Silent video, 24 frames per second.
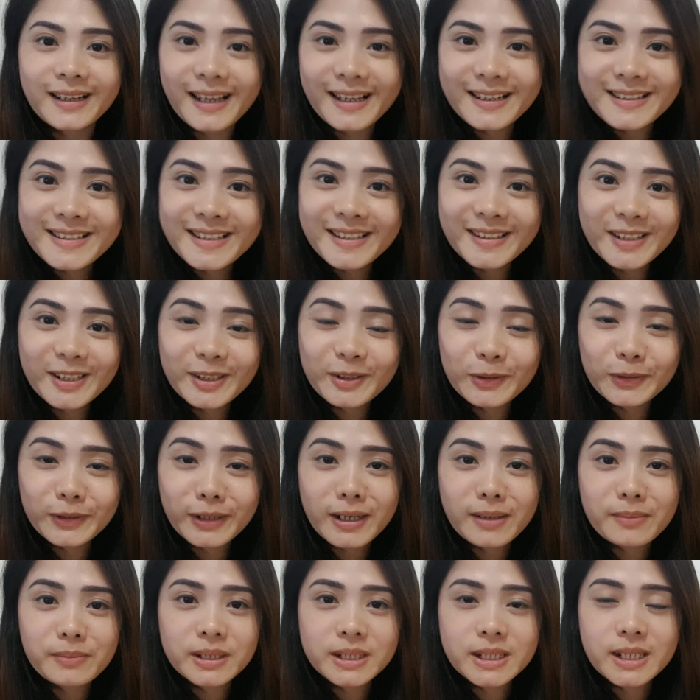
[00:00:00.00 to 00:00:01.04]
Guys, nandito na
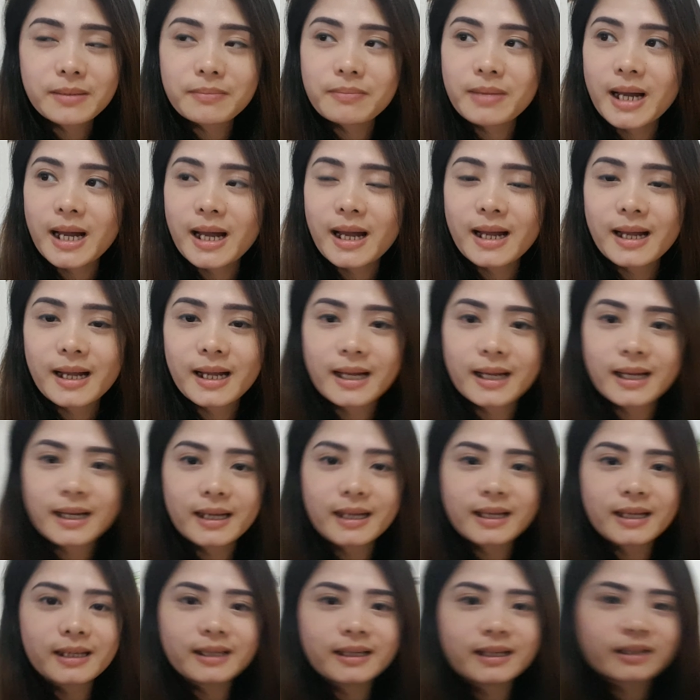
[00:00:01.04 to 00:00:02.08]
kami sa
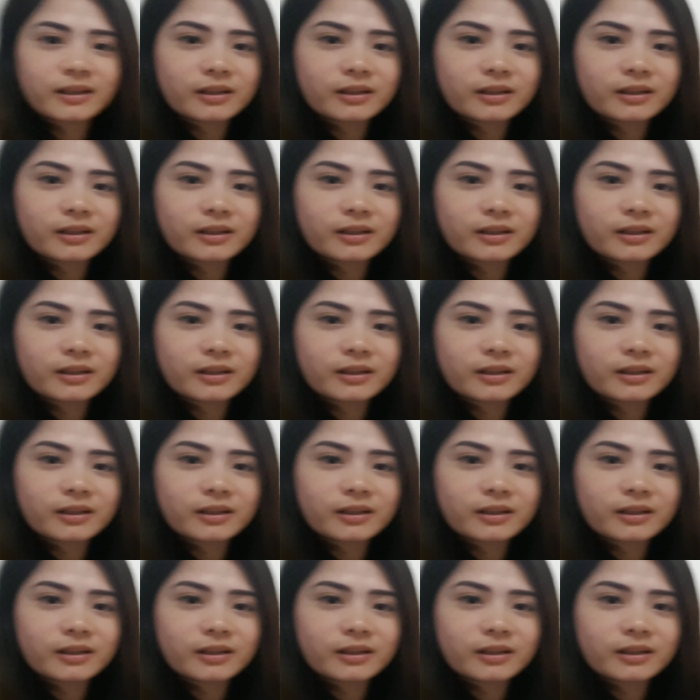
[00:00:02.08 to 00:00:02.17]
bahay